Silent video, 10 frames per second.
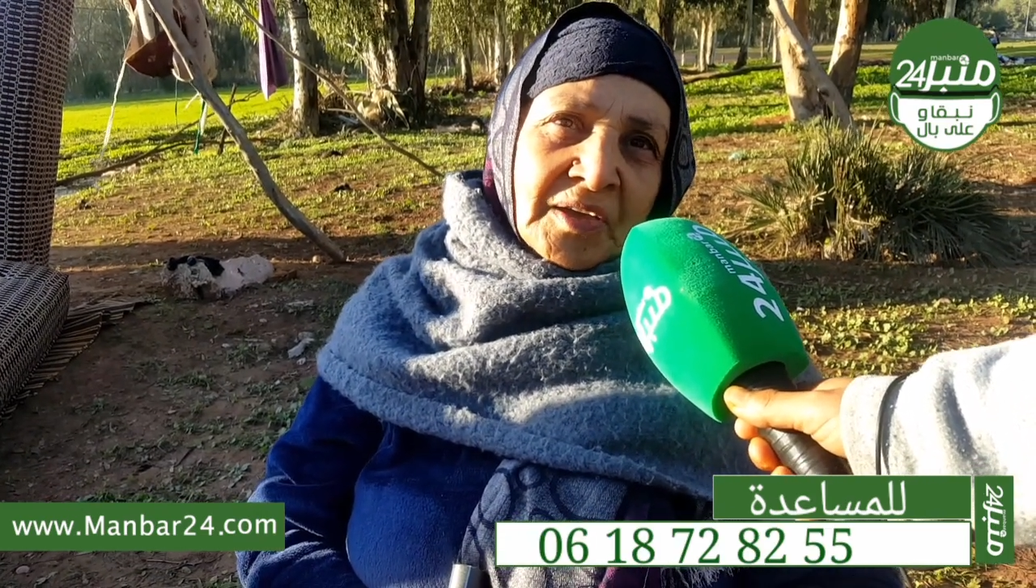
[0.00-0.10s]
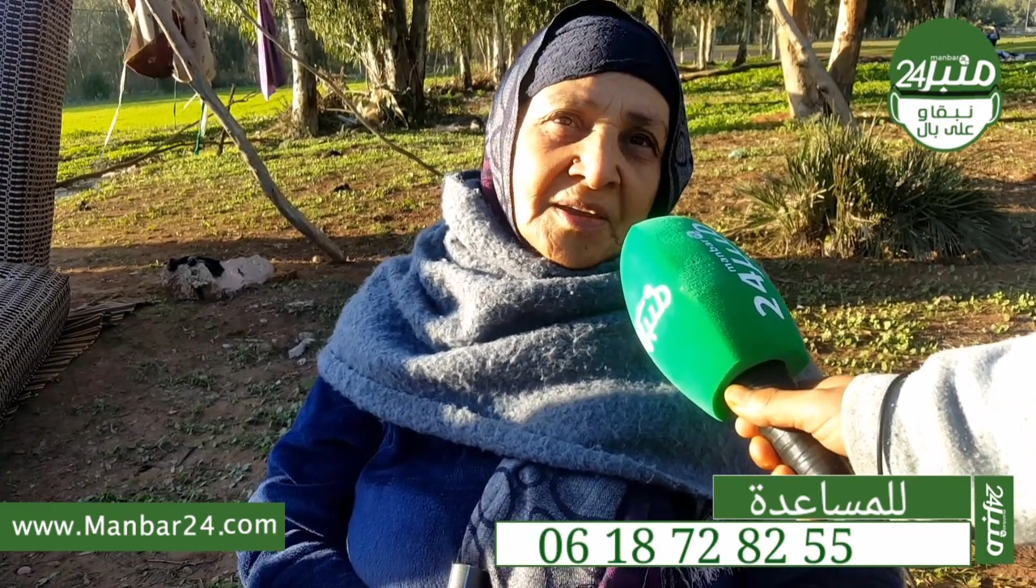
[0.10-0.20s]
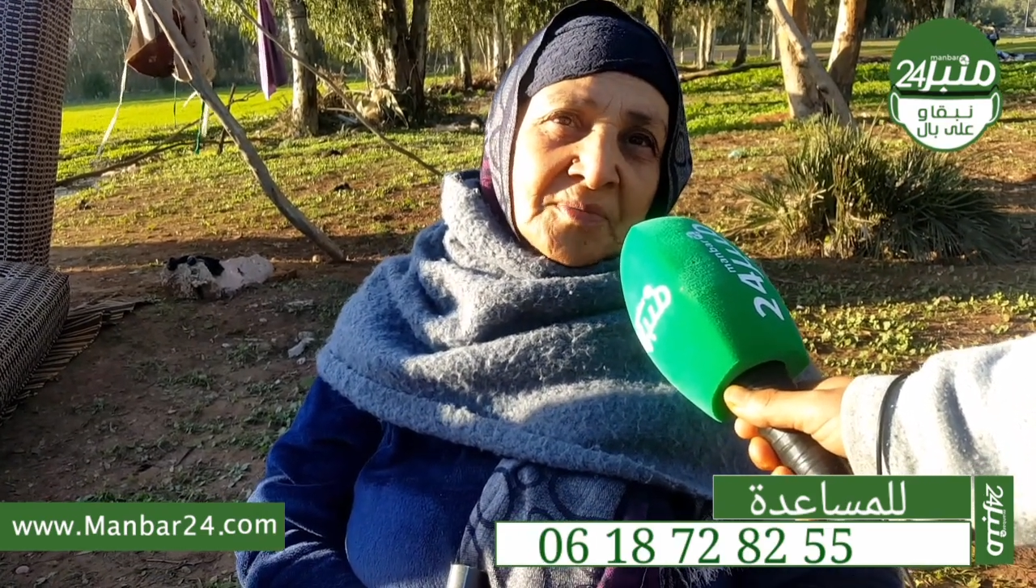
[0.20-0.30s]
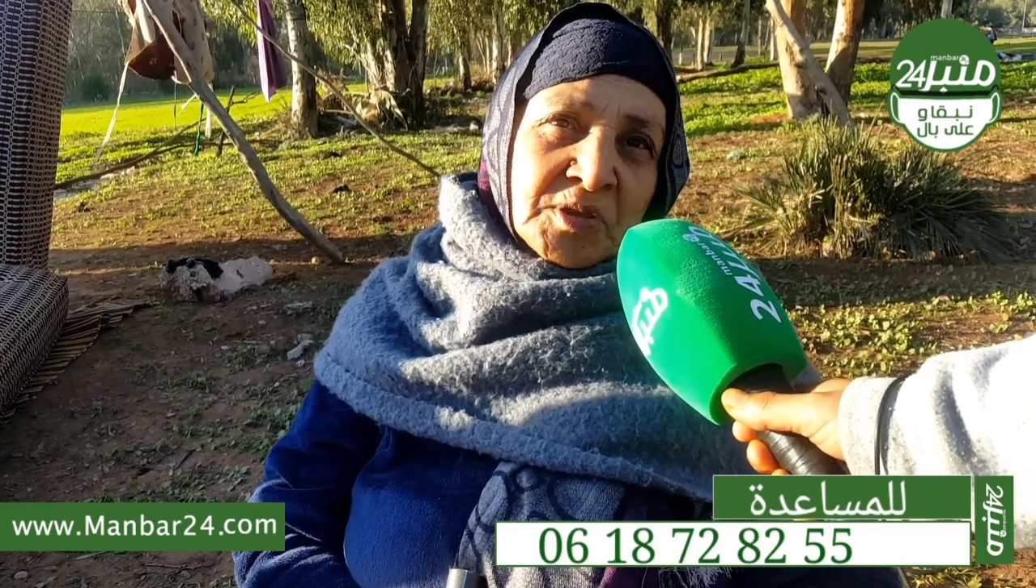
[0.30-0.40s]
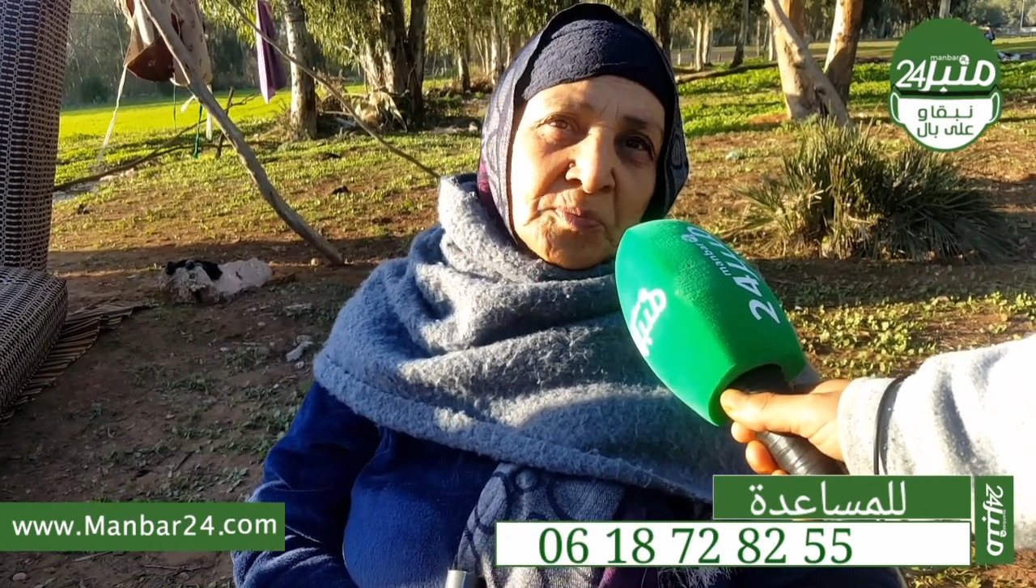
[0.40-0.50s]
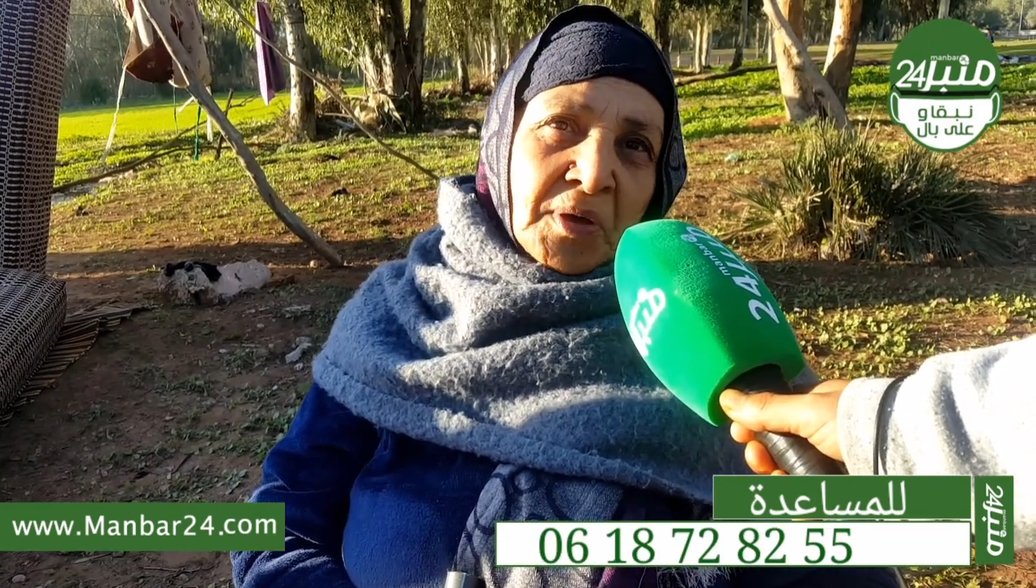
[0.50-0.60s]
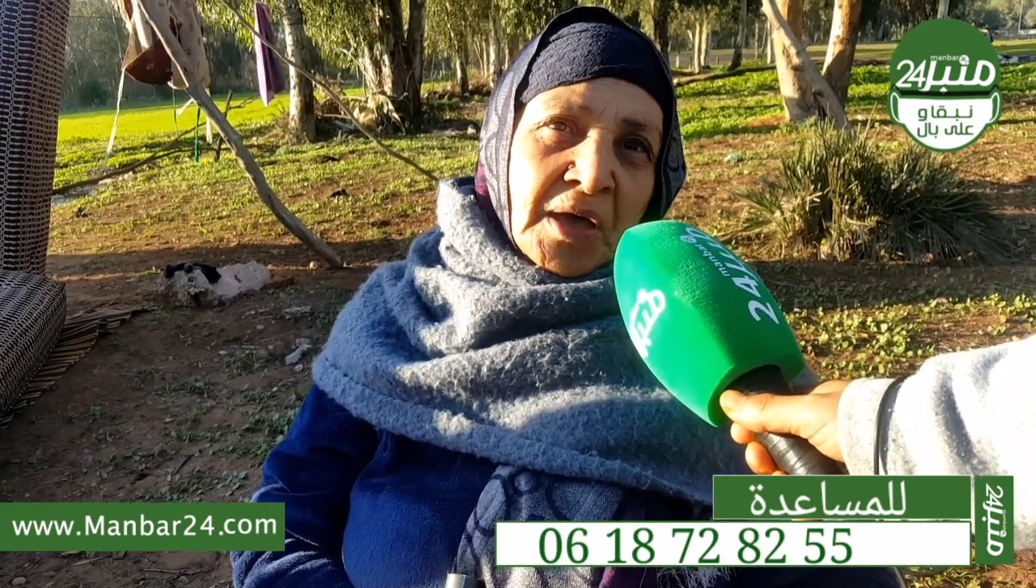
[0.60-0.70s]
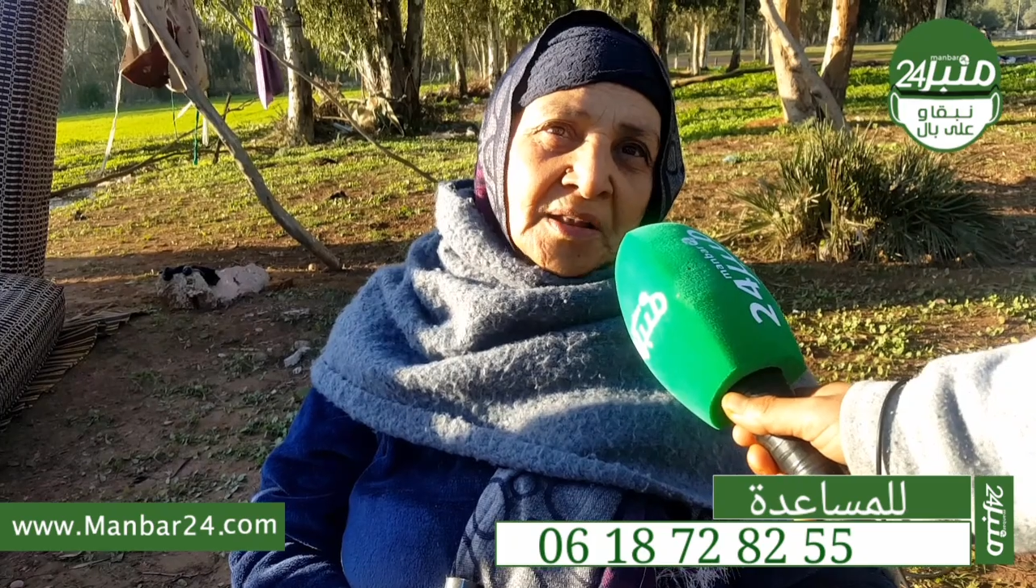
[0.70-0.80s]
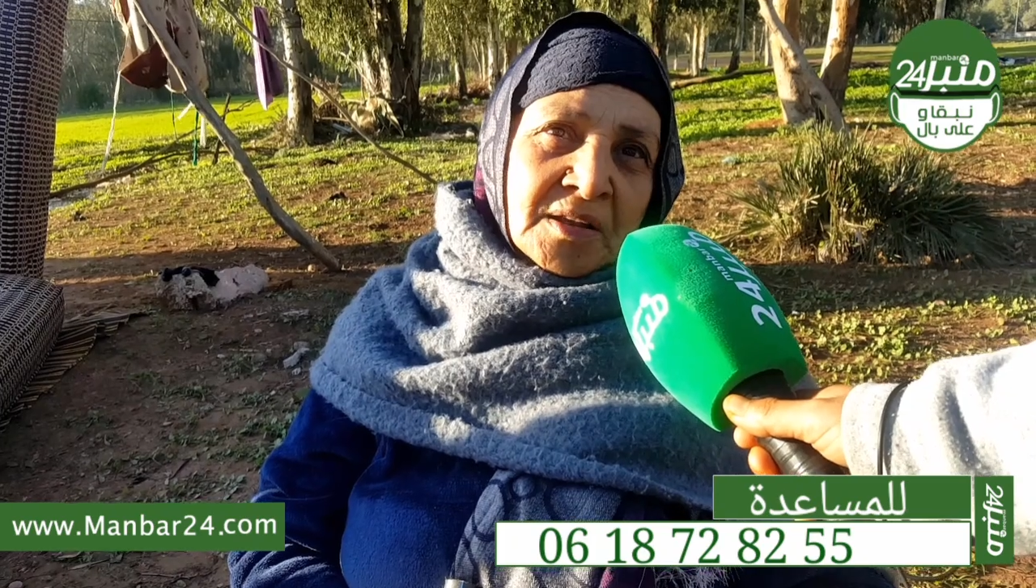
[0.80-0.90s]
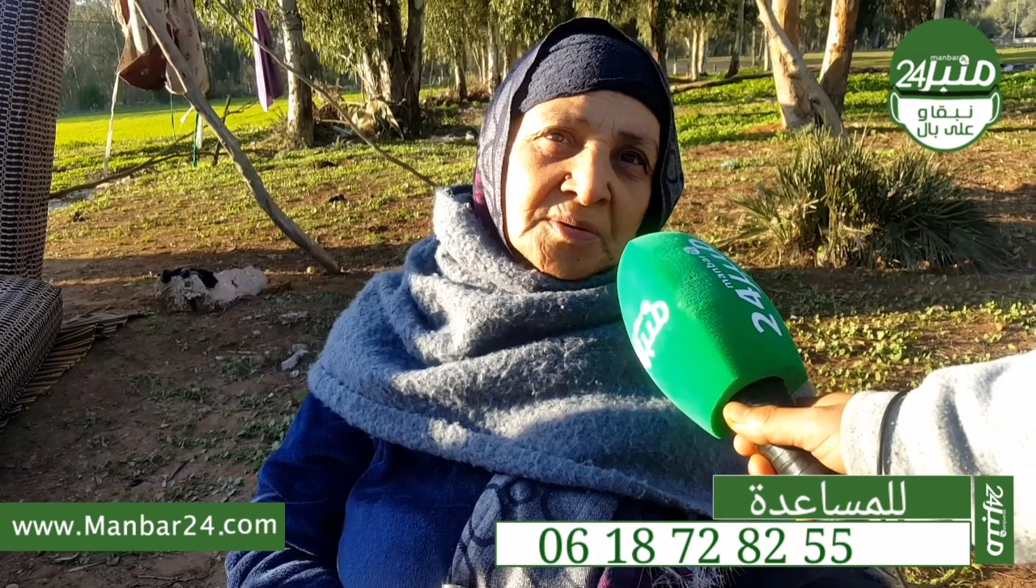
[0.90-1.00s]
انا متبعه
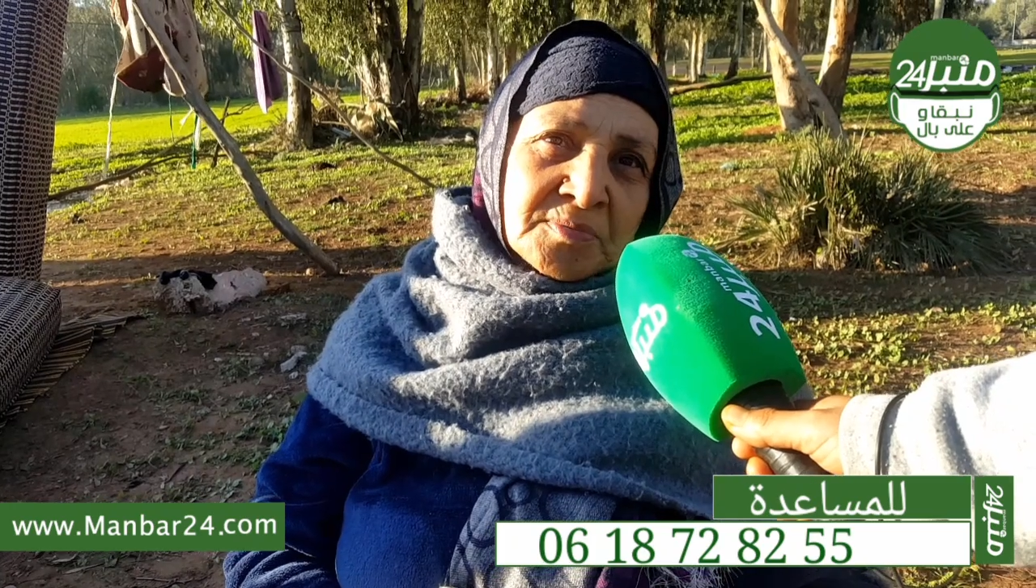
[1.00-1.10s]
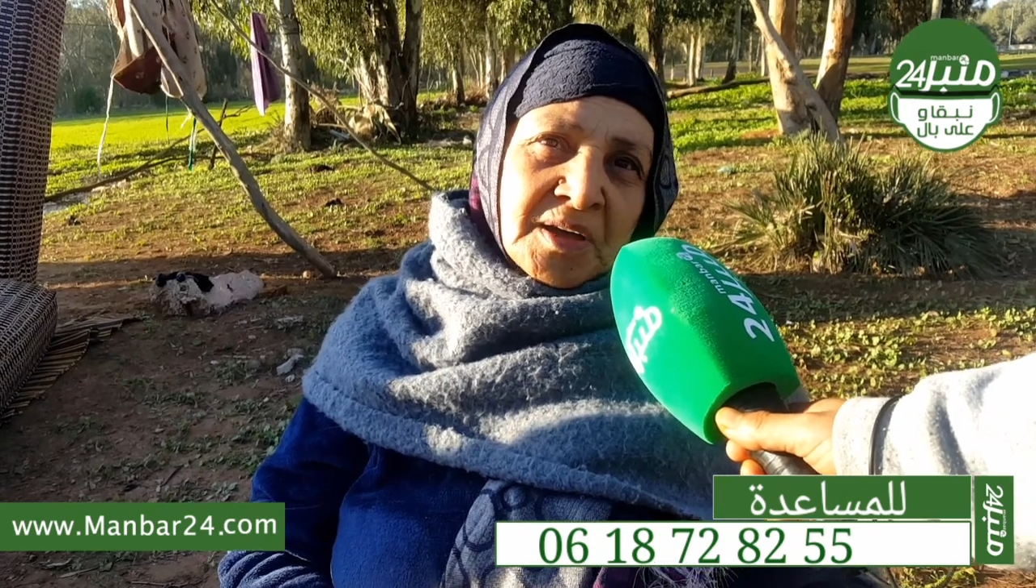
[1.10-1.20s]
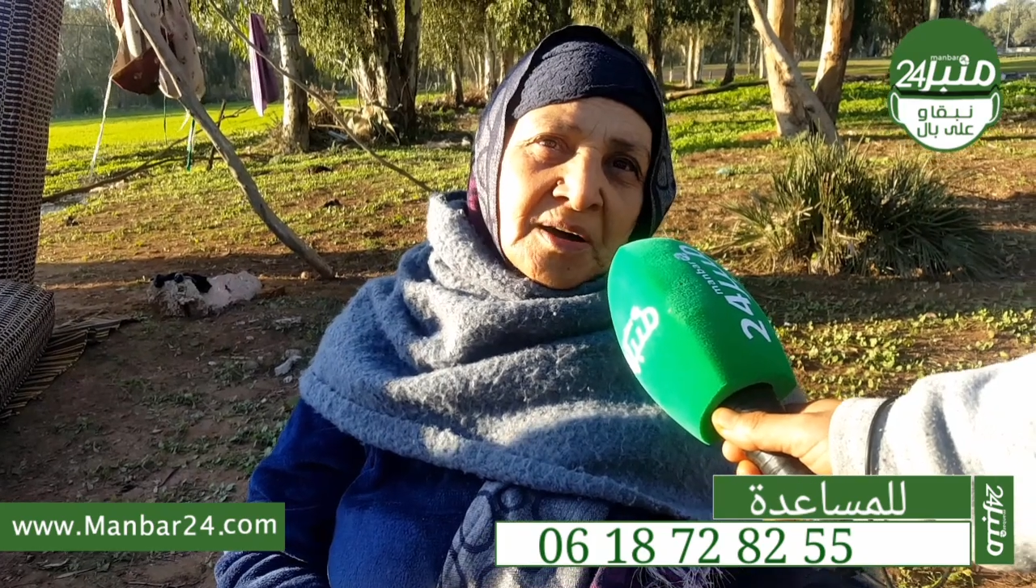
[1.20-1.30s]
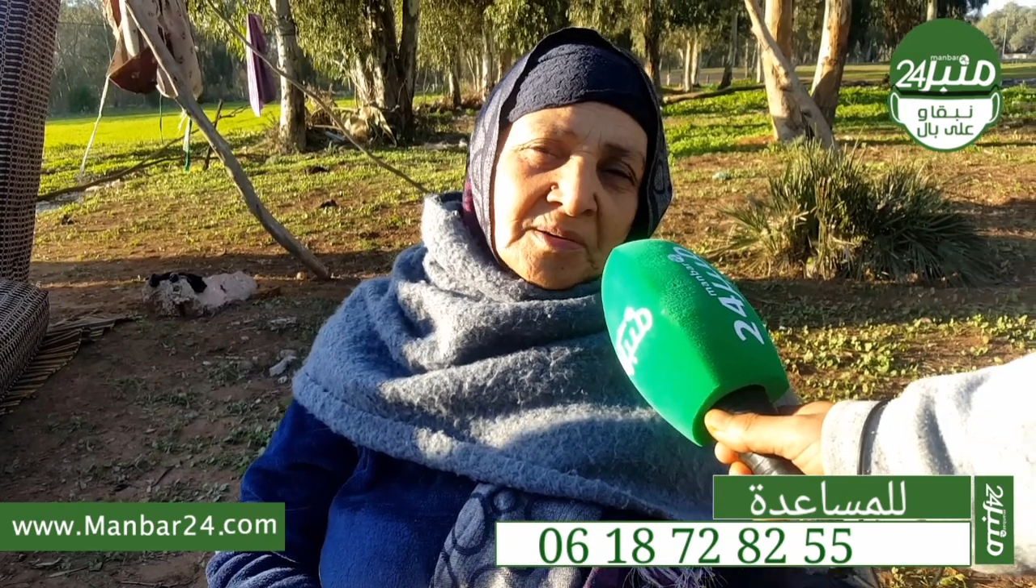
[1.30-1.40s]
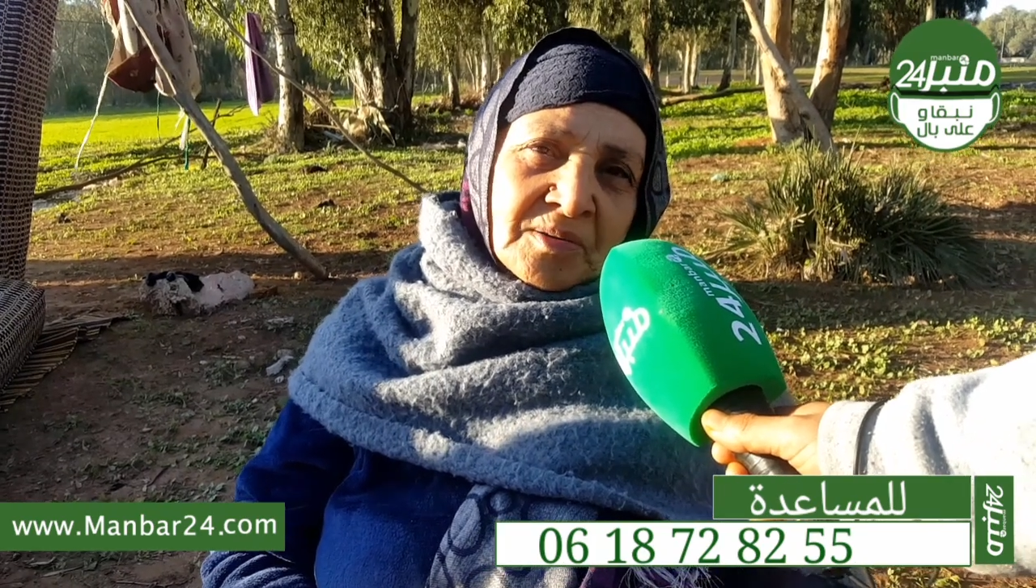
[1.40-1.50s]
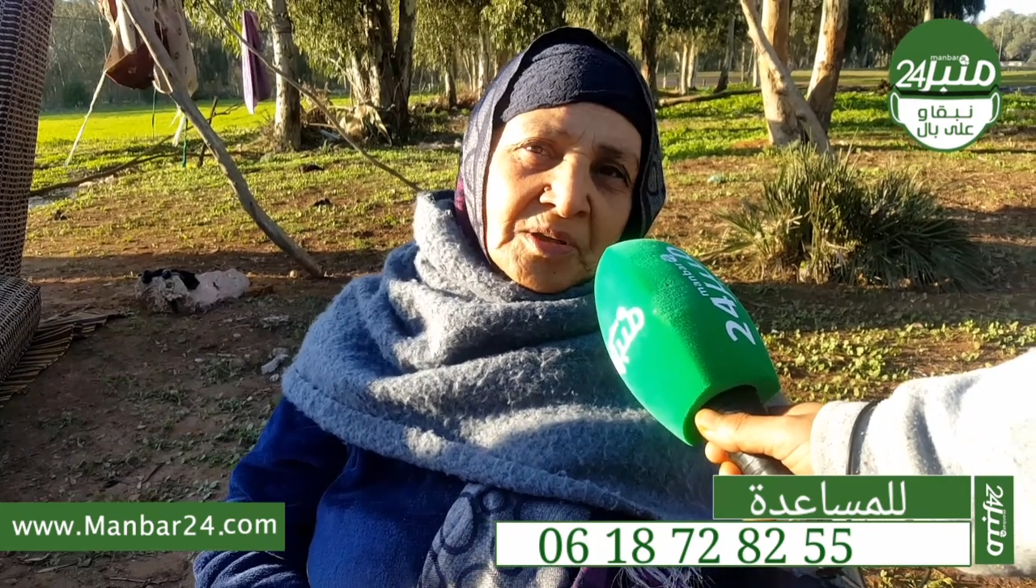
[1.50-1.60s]
على الكبده